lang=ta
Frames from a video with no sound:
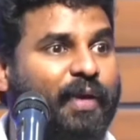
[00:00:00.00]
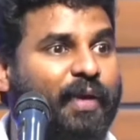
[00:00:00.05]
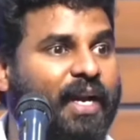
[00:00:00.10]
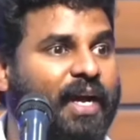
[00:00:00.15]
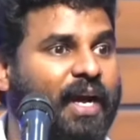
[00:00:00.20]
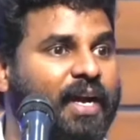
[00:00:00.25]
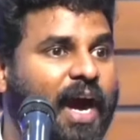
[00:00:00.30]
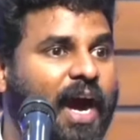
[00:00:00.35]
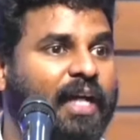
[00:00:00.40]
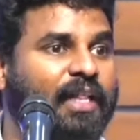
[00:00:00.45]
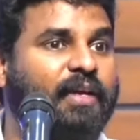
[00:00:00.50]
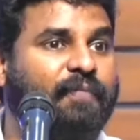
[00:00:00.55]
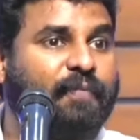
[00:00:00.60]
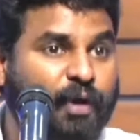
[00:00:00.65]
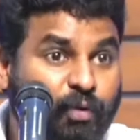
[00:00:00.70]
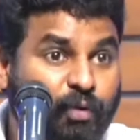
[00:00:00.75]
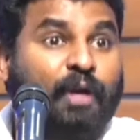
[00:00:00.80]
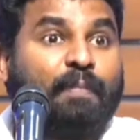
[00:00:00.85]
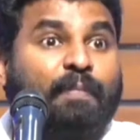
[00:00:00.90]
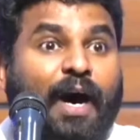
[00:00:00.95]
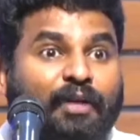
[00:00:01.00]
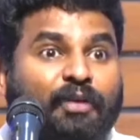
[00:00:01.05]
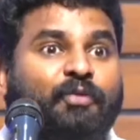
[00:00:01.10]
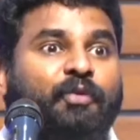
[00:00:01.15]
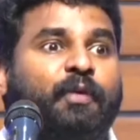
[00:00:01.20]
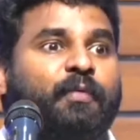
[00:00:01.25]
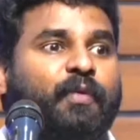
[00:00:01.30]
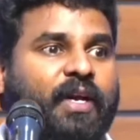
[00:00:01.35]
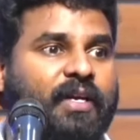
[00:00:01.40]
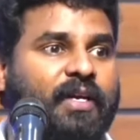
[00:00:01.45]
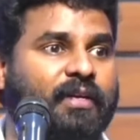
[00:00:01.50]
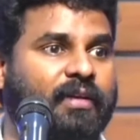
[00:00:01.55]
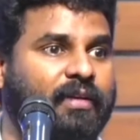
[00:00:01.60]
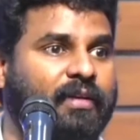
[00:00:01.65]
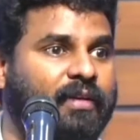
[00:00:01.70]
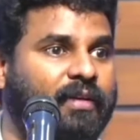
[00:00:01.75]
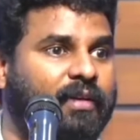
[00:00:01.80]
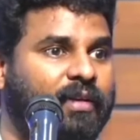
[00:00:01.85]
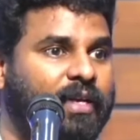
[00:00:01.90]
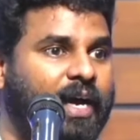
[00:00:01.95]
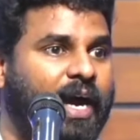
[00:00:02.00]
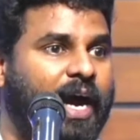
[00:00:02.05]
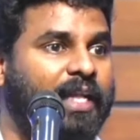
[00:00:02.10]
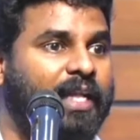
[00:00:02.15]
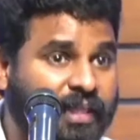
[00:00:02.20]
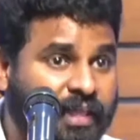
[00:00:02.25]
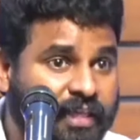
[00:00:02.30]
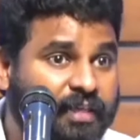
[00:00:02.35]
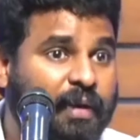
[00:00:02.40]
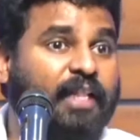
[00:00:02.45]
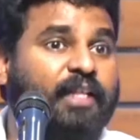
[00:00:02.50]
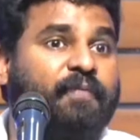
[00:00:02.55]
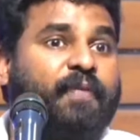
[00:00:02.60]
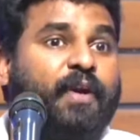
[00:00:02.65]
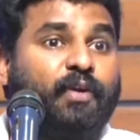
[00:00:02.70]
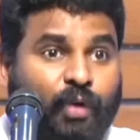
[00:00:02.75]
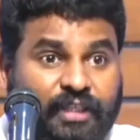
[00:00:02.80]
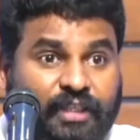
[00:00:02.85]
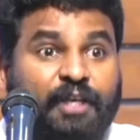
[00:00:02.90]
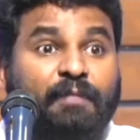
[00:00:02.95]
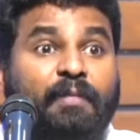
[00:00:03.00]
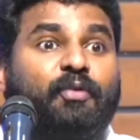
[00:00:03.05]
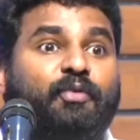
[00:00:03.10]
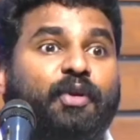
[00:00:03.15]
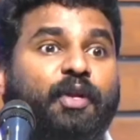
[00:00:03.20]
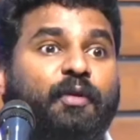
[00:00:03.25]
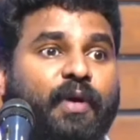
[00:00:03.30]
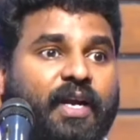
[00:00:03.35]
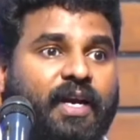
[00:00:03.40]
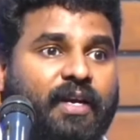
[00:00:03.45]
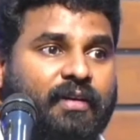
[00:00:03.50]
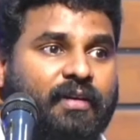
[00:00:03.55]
போனா அந்த ஃப்ரெண்ட் உன பார் கூட்டிட்டு போனா அந்த அந்த ஃப்ரெண்ட் உன சினிமா கூட்டிட்டு போனா